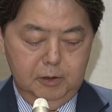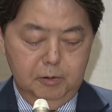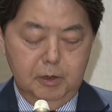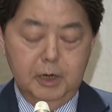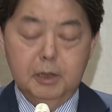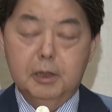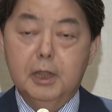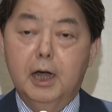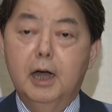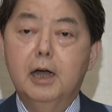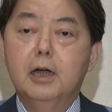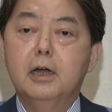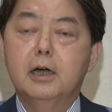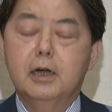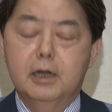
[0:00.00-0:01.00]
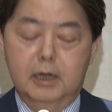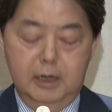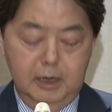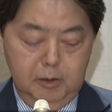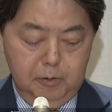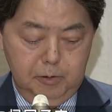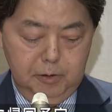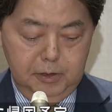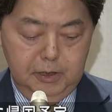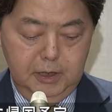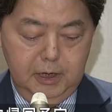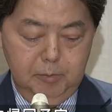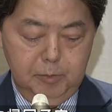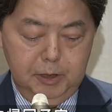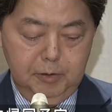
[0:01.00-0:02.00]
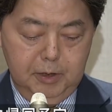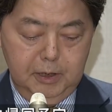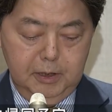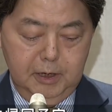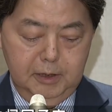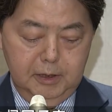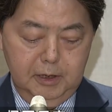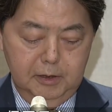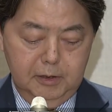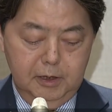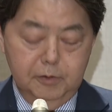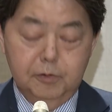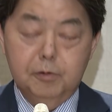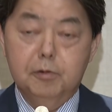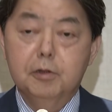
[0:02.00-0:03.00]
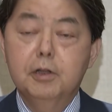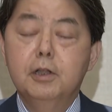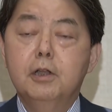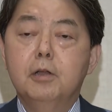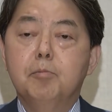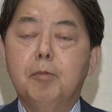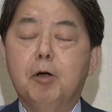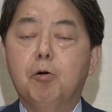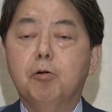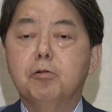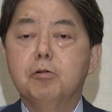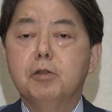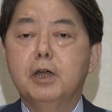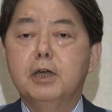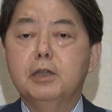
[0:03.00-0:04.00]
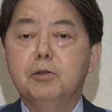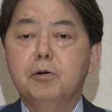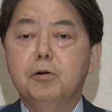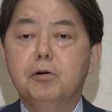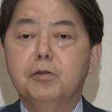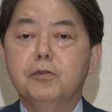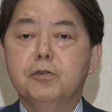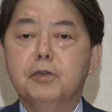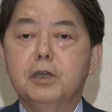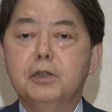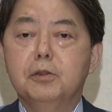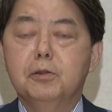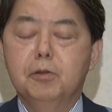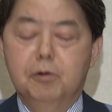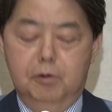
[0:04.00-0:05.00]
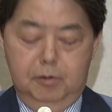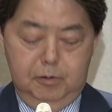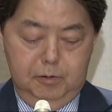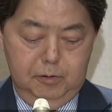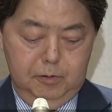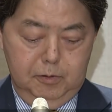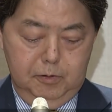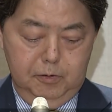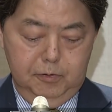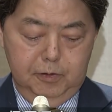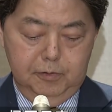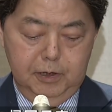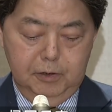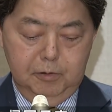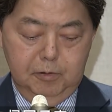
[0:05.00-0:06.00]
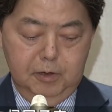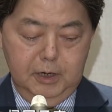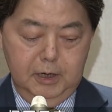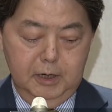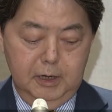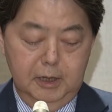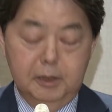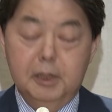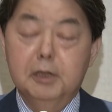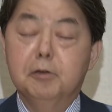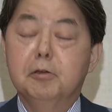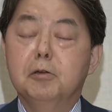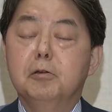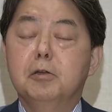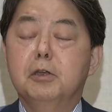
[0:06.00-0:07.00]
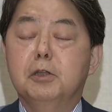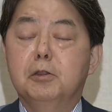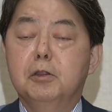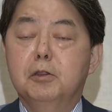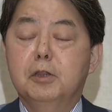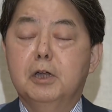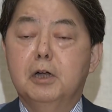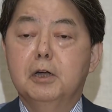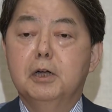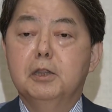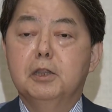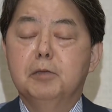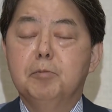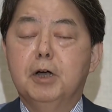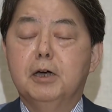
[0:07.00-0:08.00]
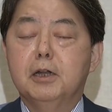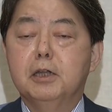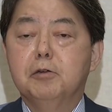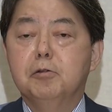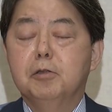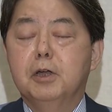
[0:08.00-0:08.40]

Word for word: 林大臣は5日に帰国する予定で政府はそれに合わせて避難民を政府専用機に乗せる考えです。